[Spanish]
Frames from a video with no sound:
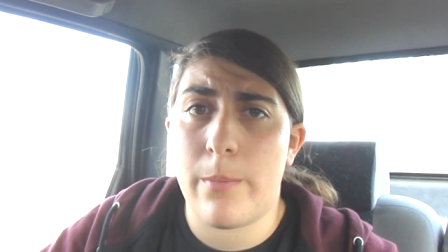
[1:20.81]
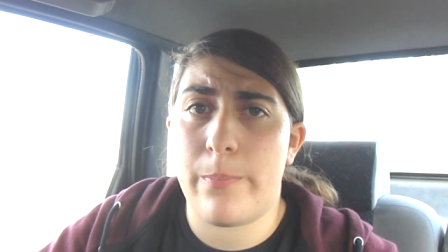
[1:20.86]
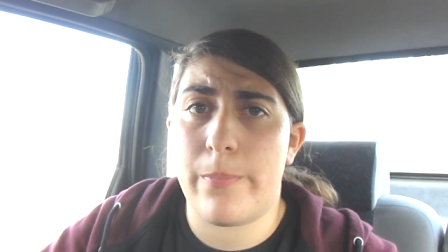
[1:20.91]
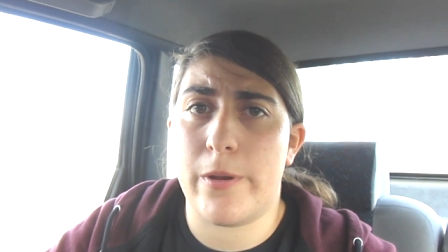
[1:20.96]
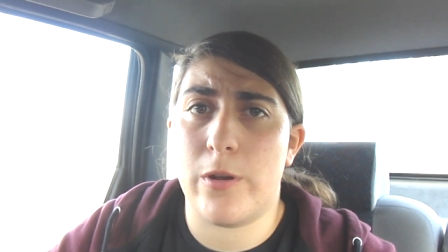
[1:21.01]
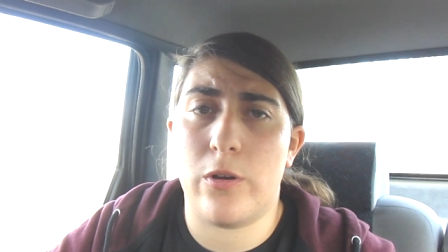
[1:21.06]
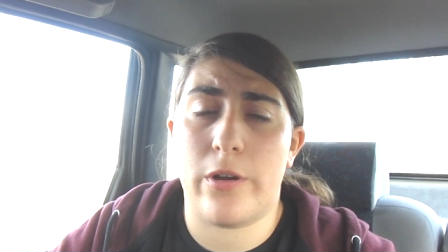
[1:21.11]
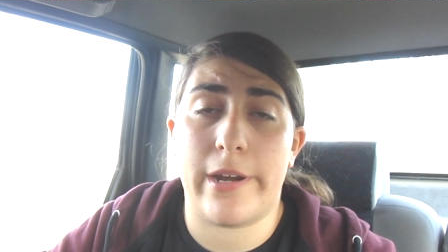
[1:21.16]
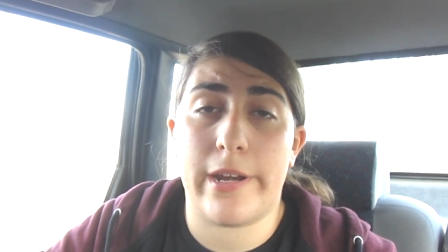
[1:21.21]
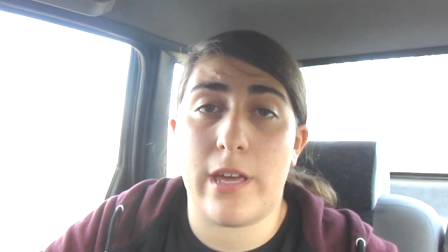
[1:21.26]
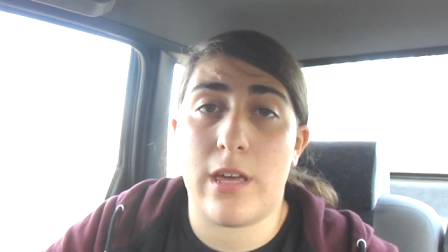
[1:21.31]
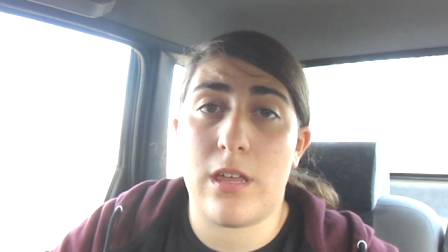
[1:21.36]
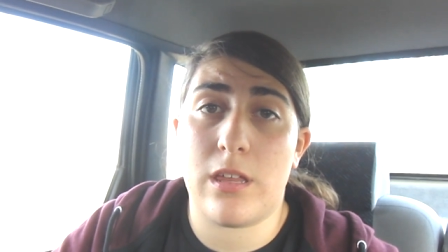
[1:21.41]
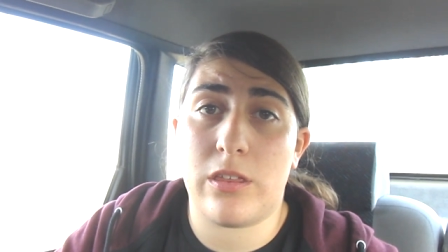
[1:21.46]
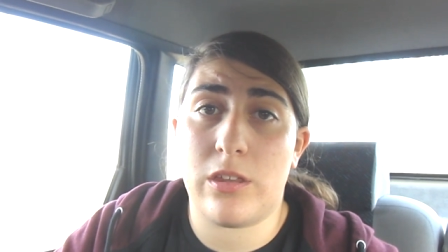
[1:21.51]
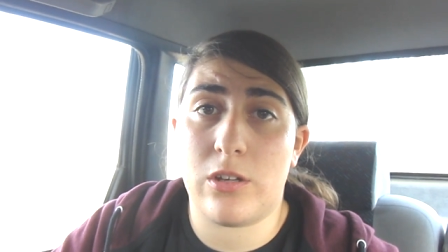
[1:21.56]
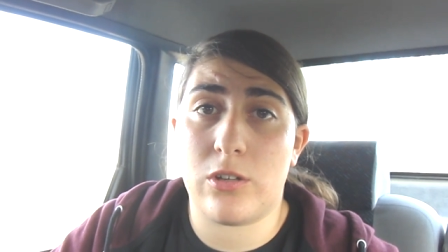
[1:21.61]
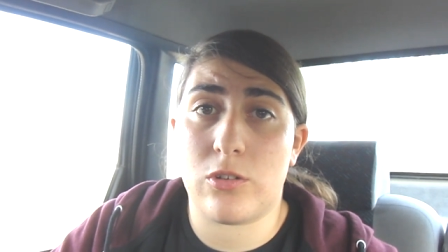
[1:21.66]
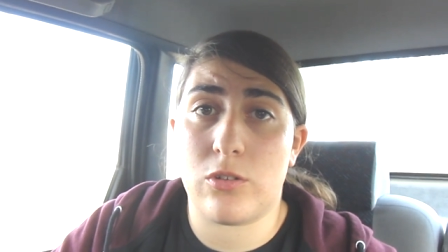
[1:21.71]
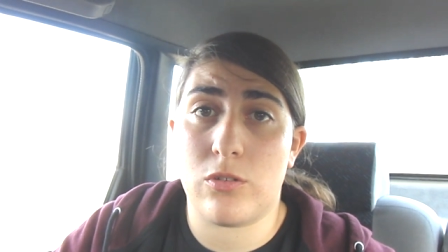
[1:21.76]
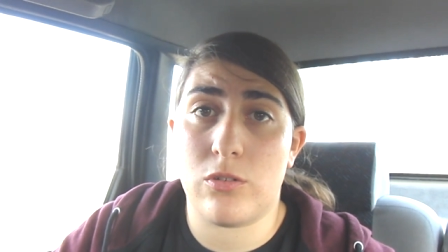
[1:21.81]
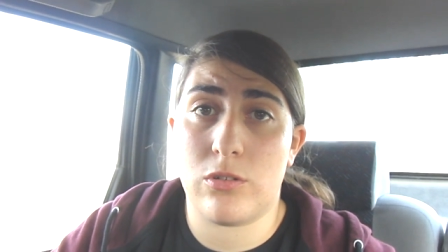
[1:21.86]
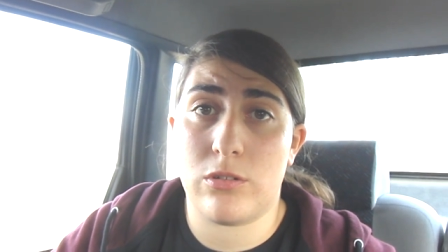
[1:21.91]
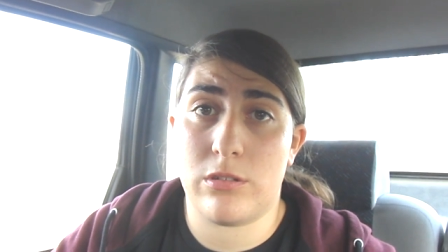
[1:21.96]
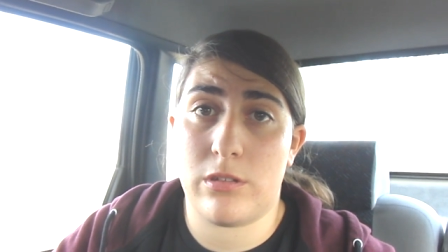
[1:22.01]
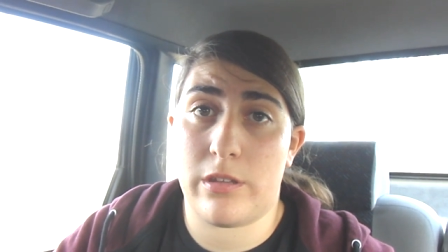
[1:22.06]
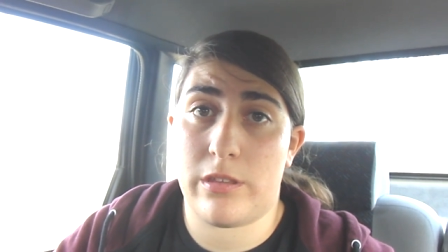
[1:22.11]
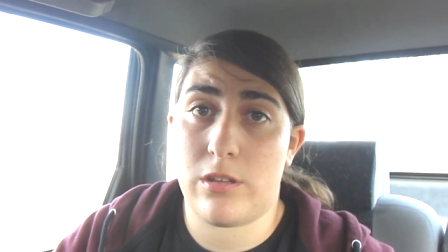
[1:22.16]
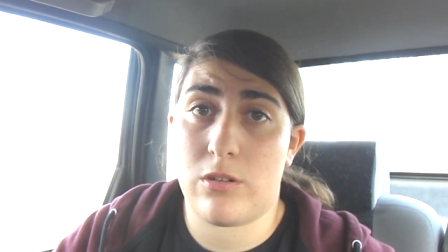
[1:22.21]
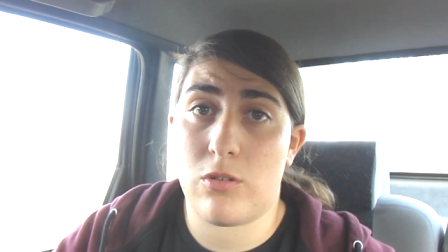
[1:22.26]
pero quería decirlo,
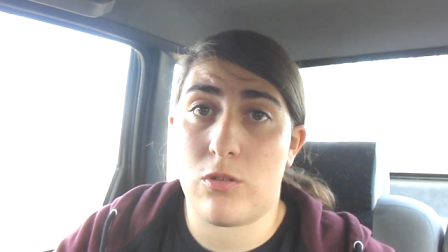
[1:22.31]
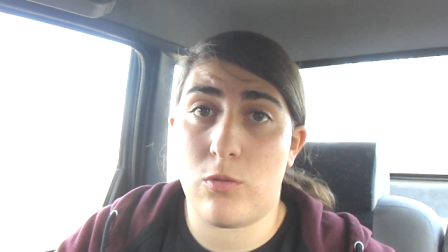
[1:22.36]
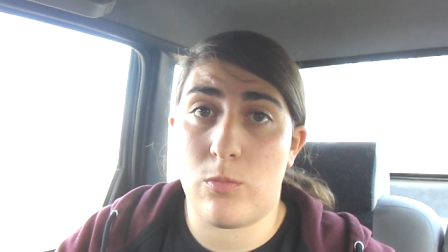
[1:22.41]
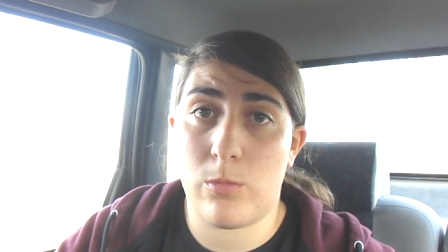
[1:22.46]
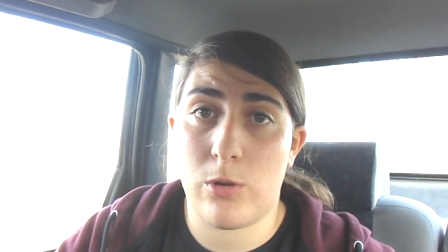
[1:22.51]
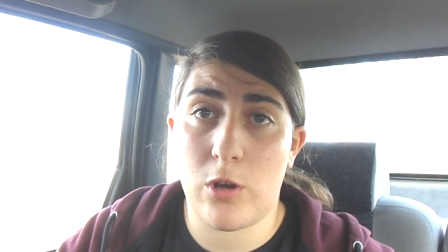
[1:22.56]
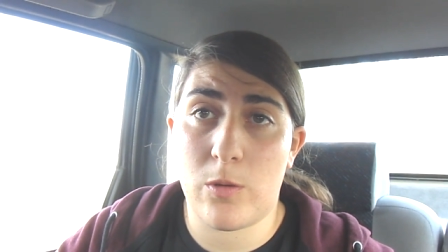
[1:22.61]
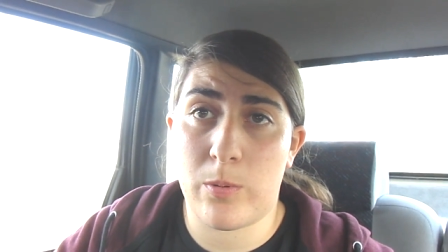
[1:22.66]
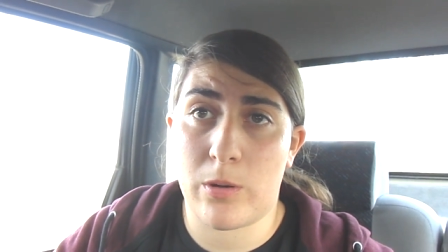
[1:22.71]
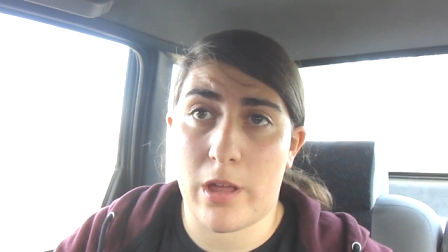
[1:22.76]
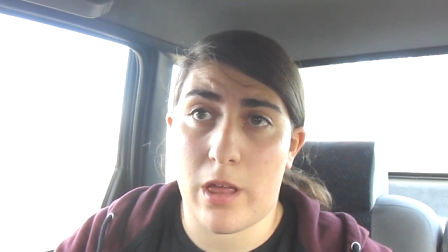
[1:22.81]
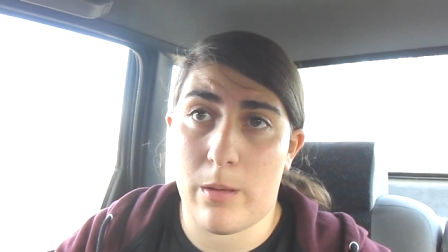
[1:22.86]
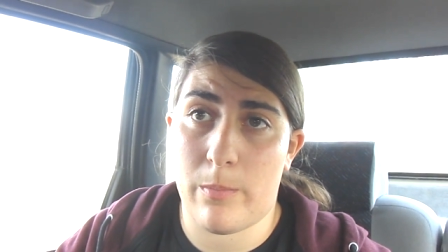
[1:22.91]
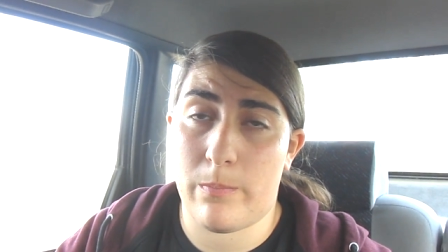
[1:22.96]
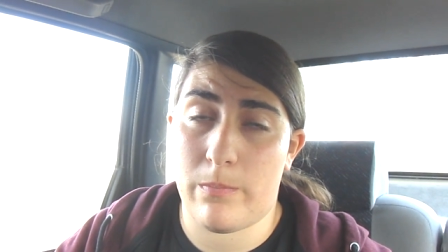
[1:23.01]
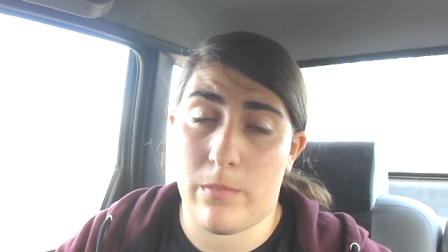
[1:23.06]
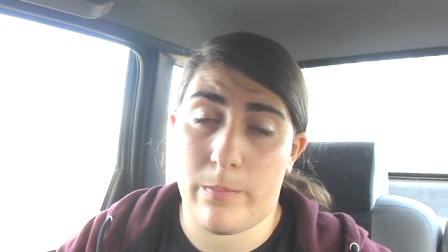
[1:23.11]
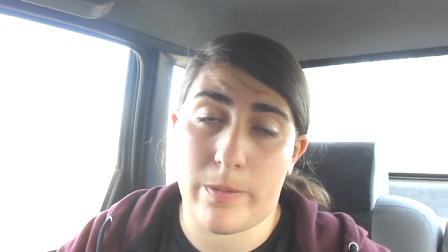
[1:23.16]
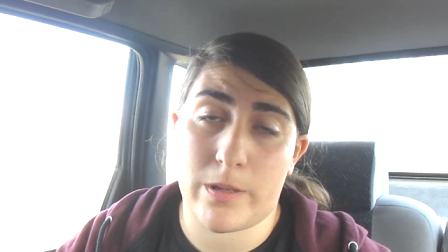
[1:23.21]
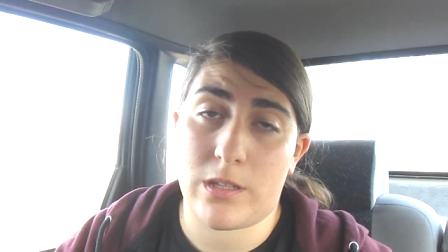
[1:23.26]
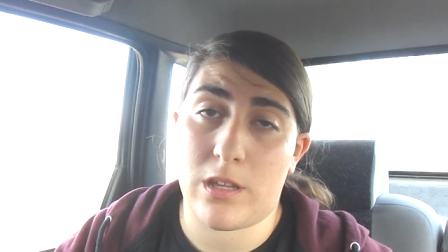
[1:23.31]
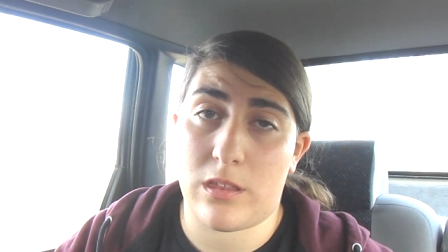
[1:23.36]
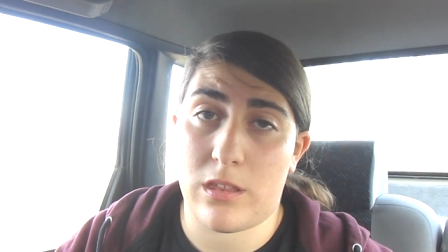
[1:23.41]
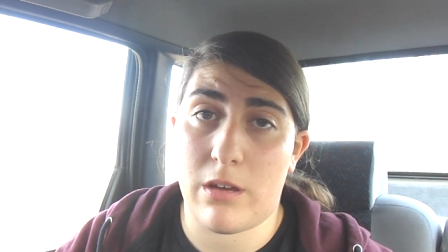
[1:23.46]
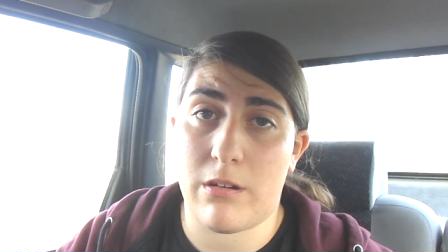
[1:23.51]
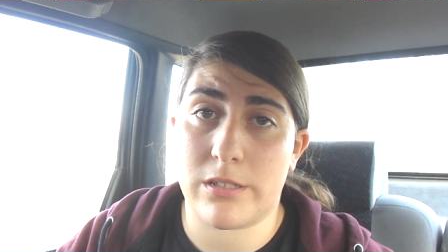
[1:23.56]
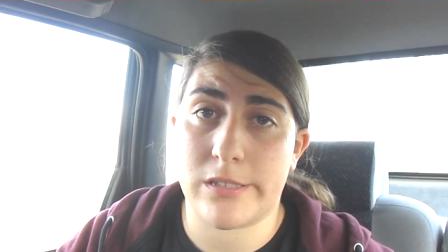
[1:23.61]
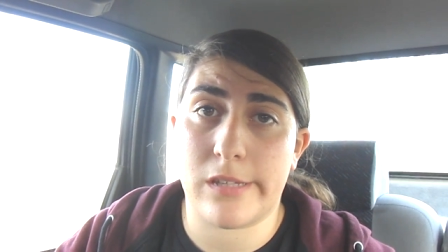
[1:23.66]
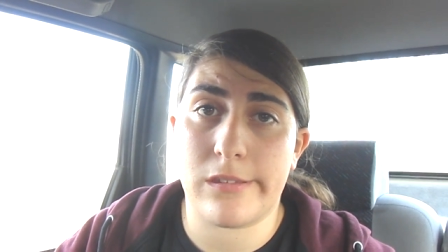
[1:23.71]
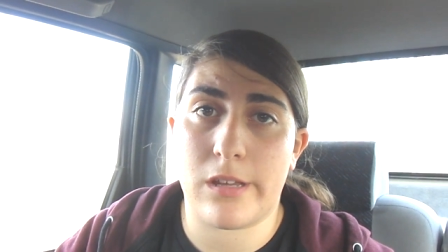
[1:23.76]
en un blog porque aparte
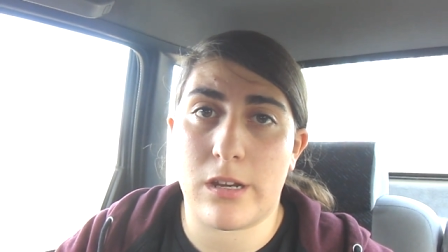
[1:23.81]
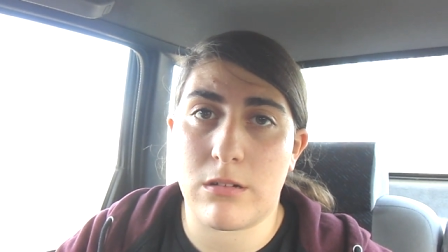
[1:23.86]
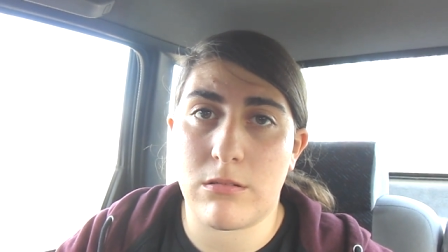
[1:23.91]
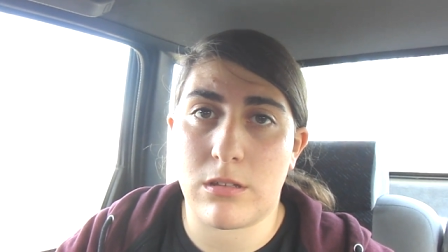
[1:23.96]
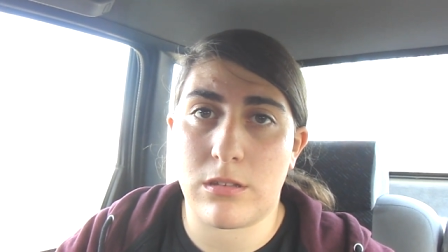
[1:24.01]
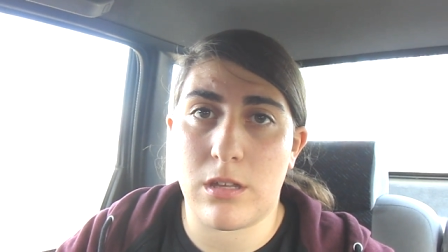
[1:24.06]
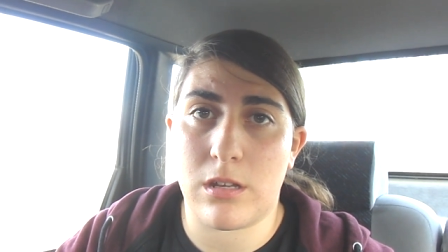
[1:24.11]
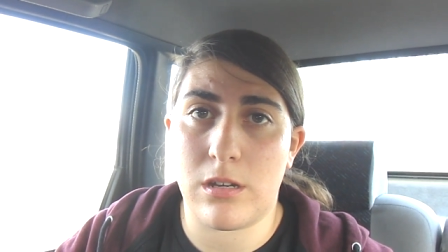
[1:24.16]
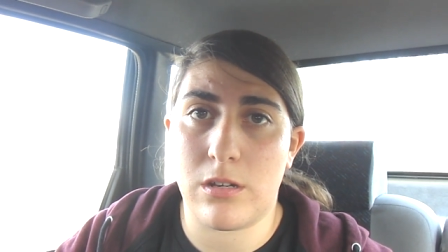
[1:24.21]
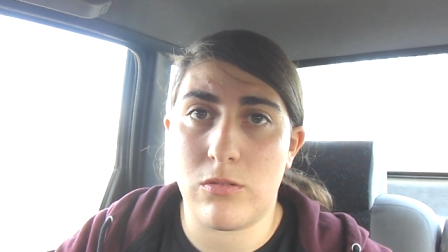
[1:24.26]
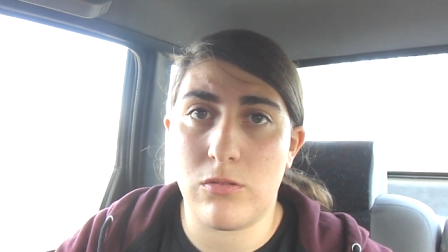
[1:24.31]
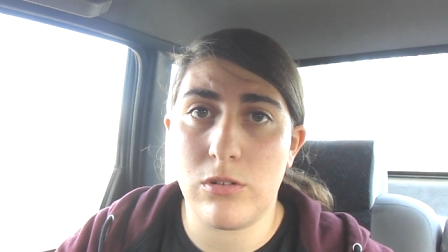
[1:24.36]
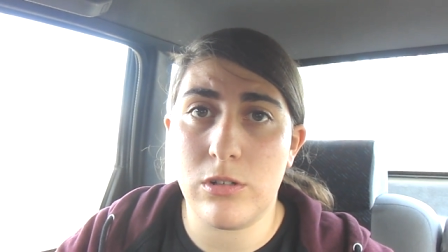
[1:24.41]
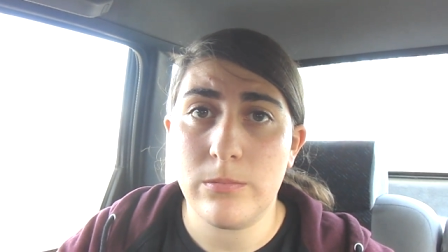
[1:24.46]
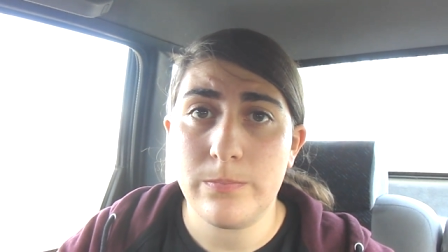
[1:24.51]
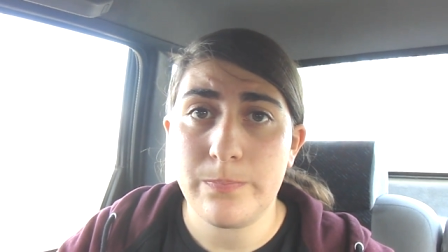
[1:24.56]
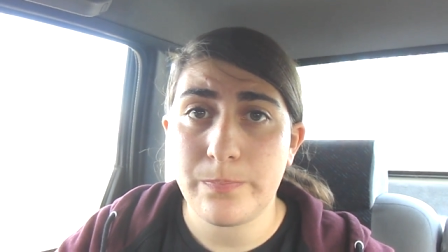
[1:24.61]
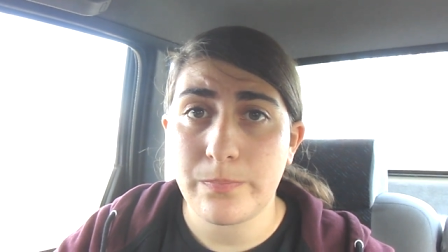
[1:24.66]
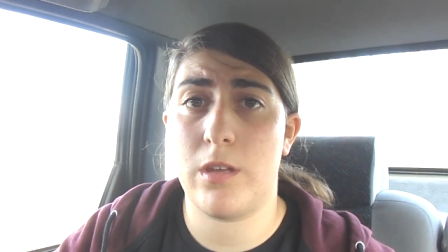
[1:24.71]
hacía bastante que no hacía ninguno.